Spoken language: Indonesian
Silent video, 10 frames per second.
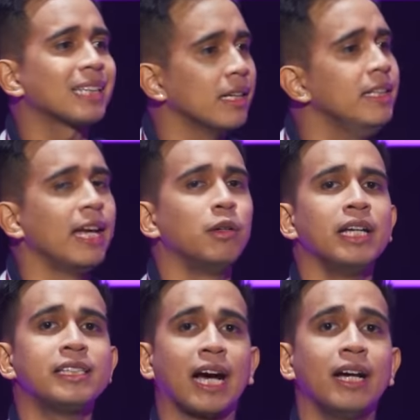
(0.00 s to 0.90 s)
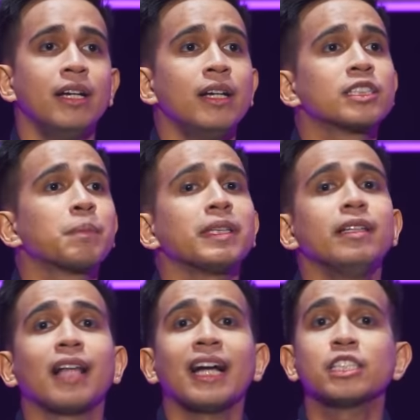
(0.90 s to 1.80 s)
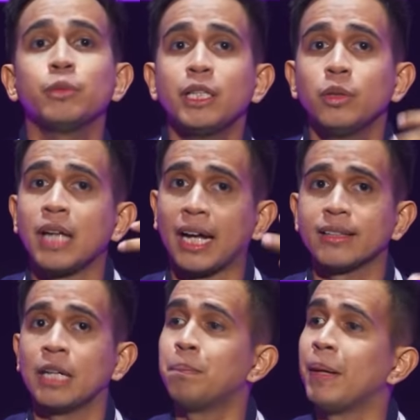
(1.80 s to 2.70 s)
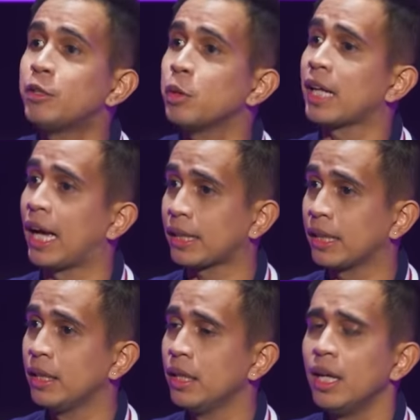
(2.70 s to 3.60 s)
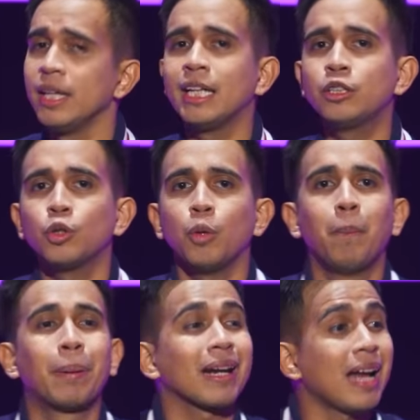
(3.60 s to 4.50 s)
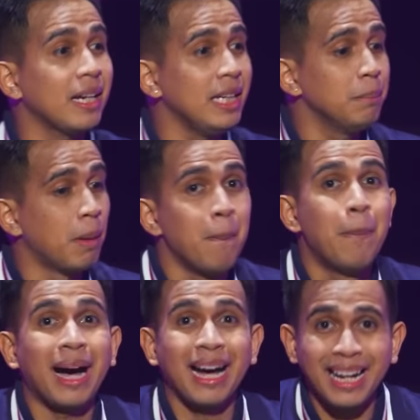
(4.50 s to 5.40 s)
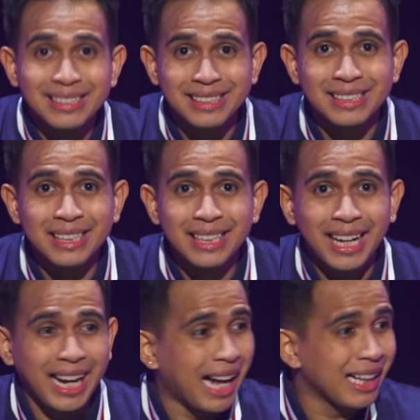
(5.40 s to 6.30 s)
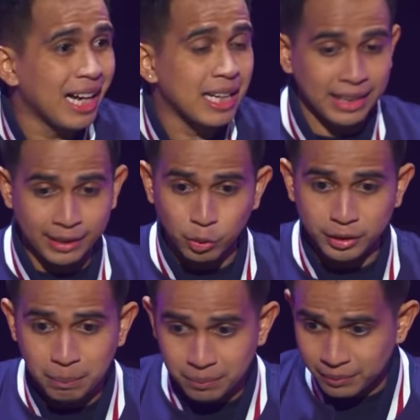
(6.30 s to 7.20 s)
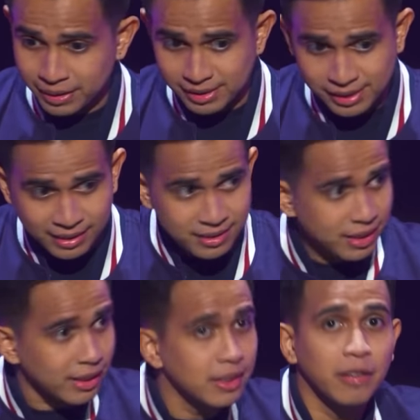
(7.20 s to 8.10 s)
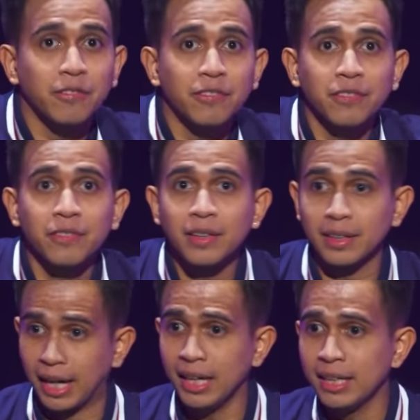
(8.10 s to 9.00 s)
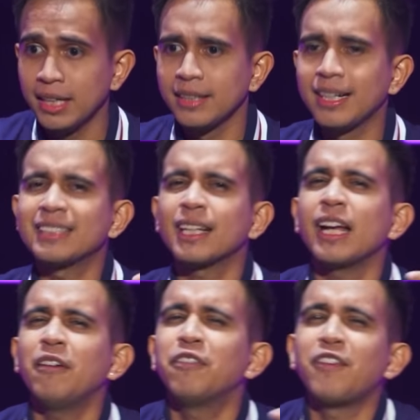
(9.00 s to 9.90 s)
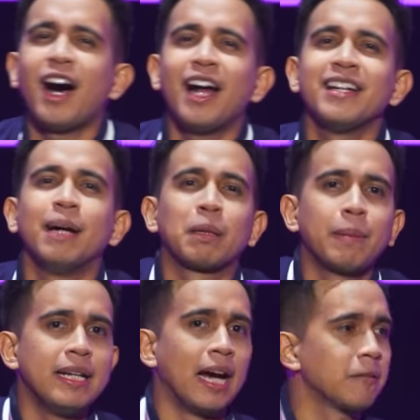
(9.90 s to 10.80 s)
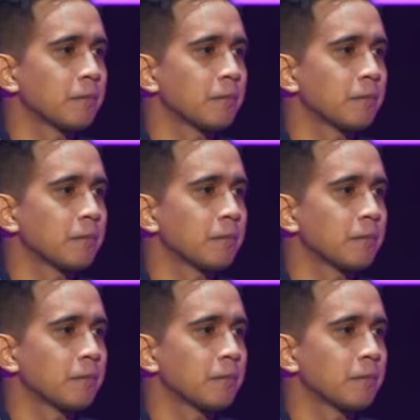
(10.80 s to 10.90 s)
acara di Indonesia seperti Last Week Tonight dan Patriot Act yang cukup berani membahas hal-hal yang tanda kutip sensitif. ya Dengan cara yang fun dan berbeda.